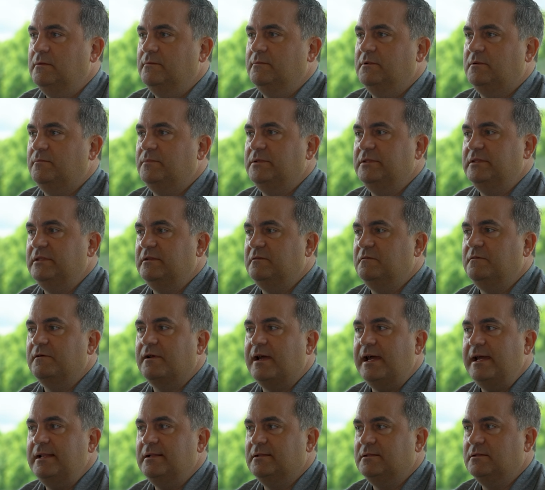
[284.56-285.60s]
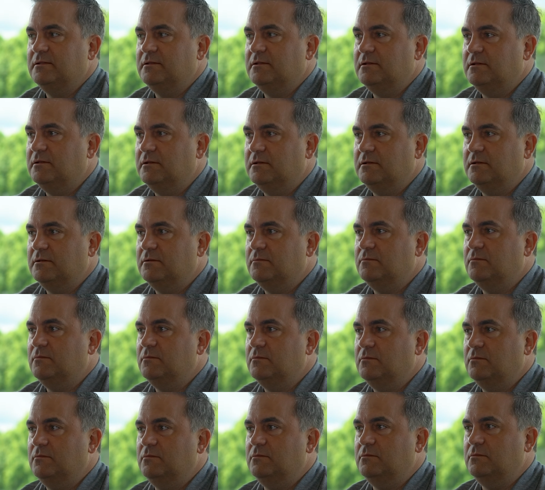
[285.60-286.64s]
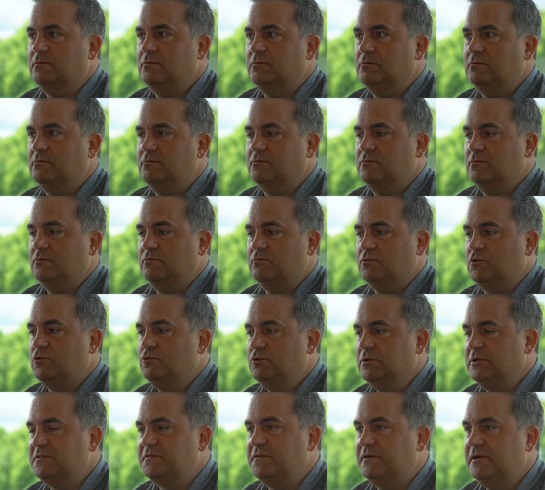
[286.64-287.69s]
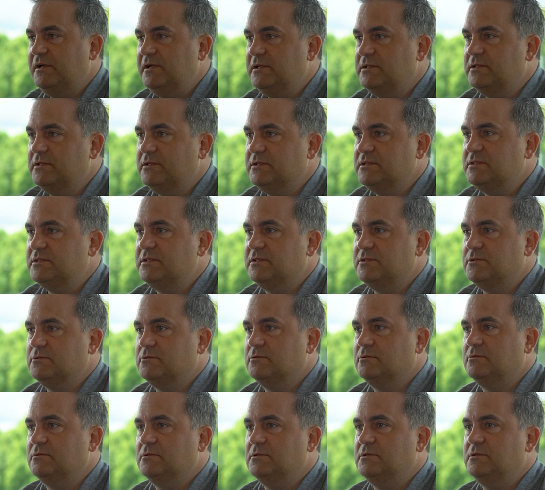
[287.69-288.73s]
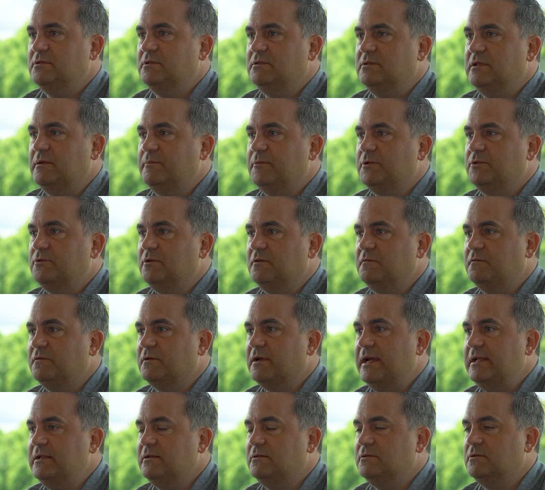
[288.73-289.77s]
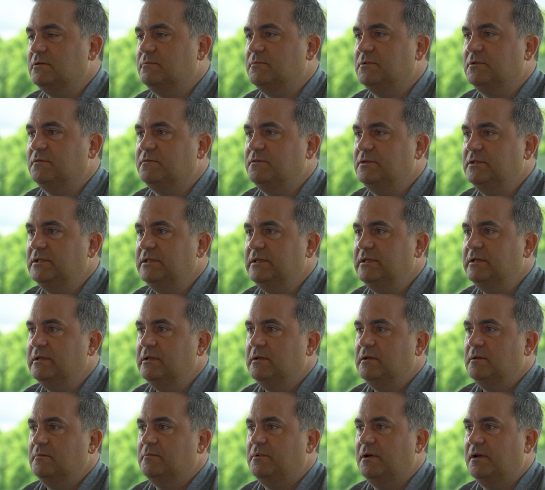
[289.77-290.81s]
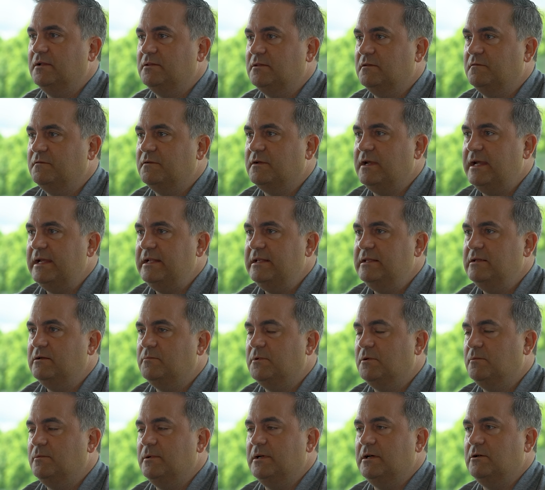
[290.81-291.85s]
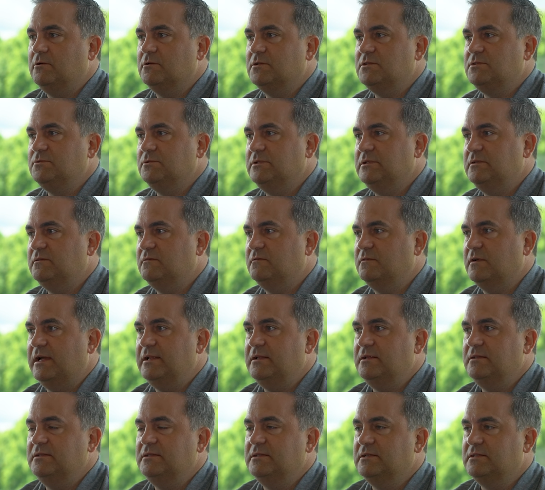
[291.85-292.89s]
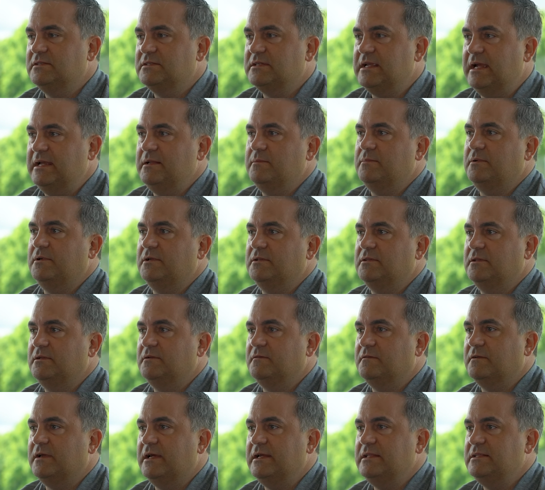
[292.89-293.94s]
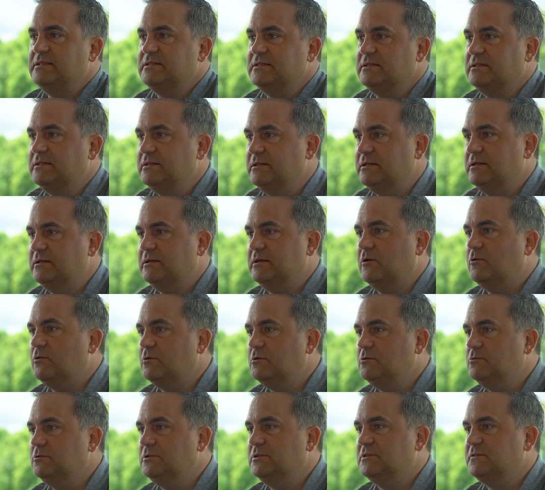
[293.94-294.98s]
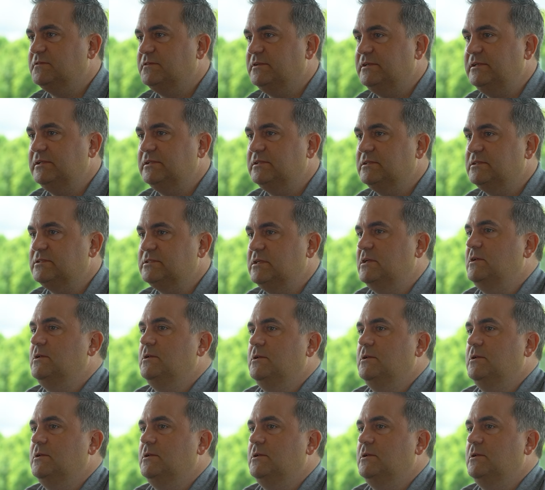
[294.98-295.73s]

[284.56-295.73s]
Wir haben mit den Vereinen ähm, ein gutes Verhältnis, also in Amateurvereinen haben da viele Partnervereine, haben aber auch zu den Vereinen, die jetzt kein Partnerverein sind, auch ein gutes Verhältnis.